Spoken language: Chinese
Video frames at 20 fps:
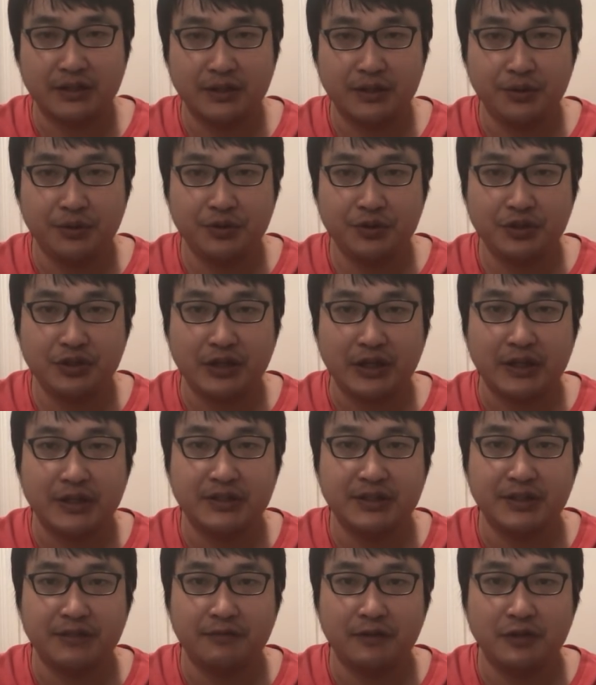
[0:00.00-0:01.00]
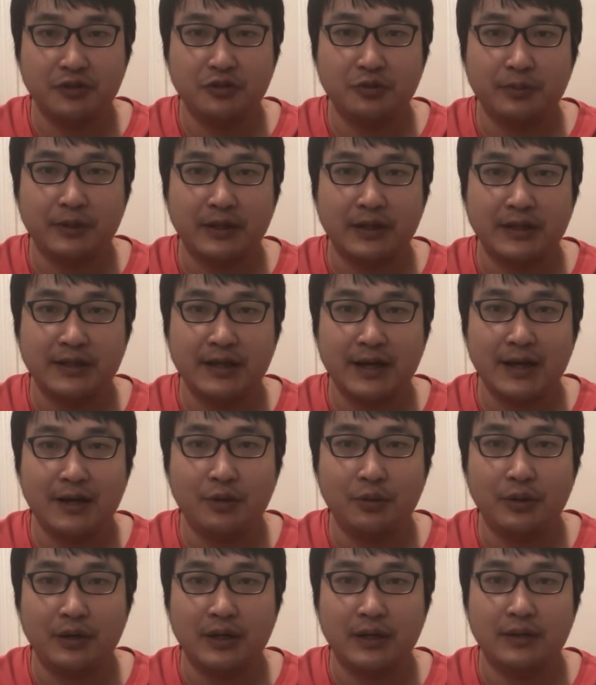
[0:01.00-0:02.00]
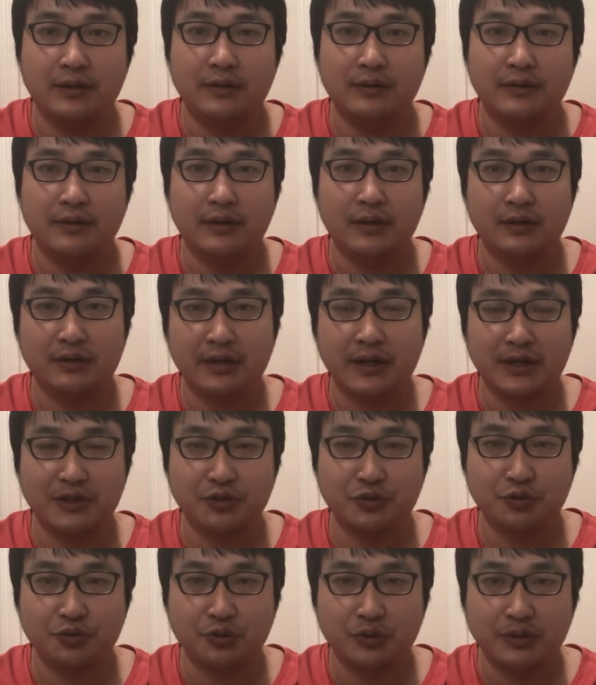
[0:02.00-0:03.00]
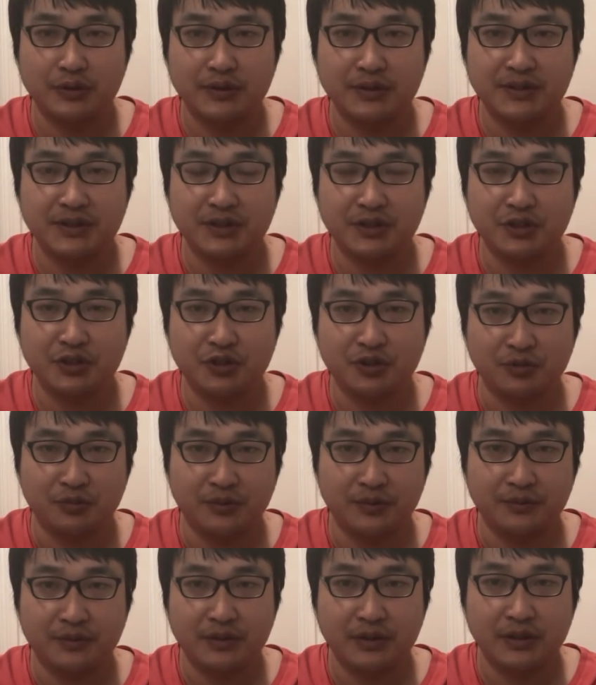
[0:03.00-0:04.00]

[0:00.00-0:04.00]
于是呢，警方就把他押回了啊看守所进行审问。